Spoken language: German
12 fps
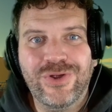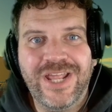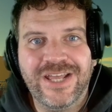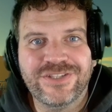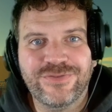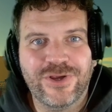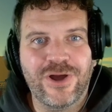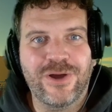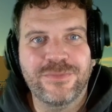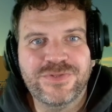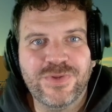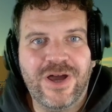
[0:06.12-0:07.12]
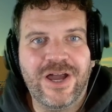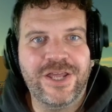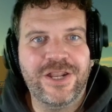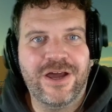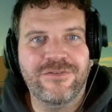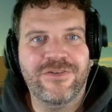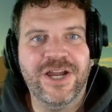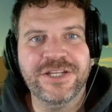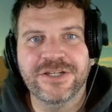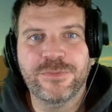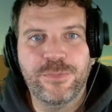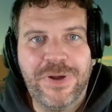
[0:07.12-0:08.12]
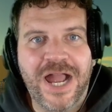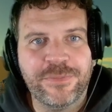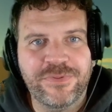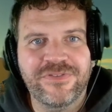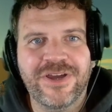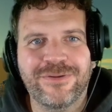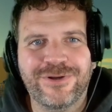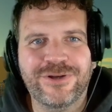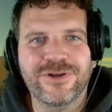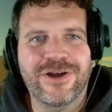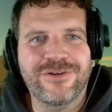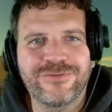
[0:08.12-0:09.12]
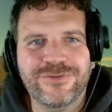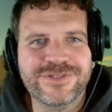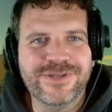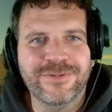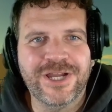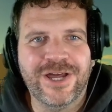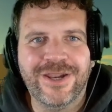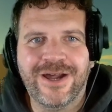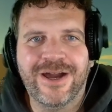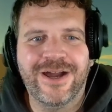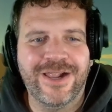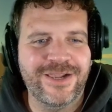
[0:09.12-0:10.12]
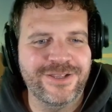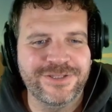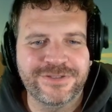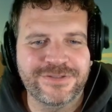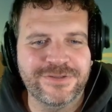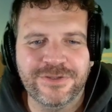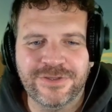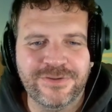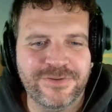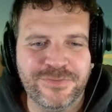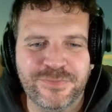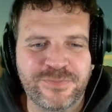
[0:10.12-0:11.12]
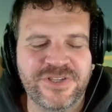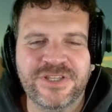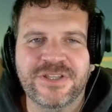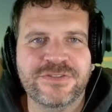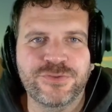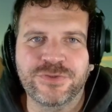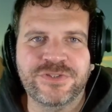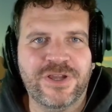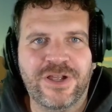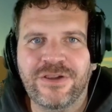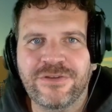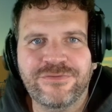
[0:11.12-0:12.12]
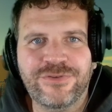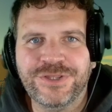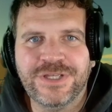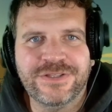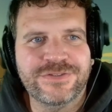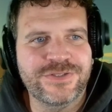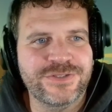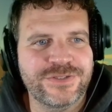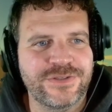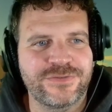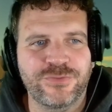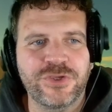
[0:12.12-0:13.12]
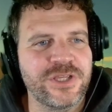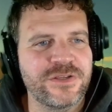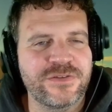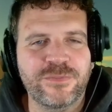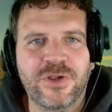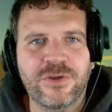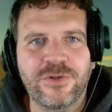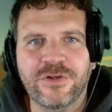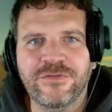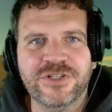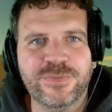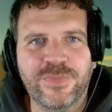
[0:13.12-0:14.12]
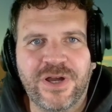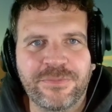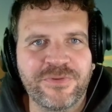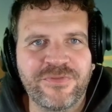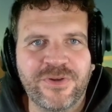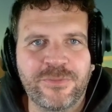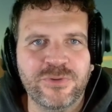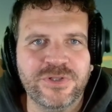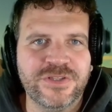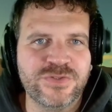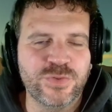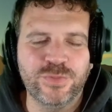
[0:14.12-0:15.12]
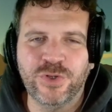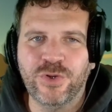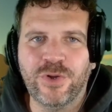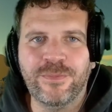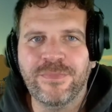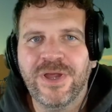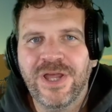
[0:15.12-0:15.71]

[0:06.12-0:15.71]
herzlich willkommen zu einer weiteren Packbewerbung auf unserem Kanal. Ich äh, finde das total fantastisch, dass wir jedes Mal irgendwelche Parkbewerbungen dazu bekommen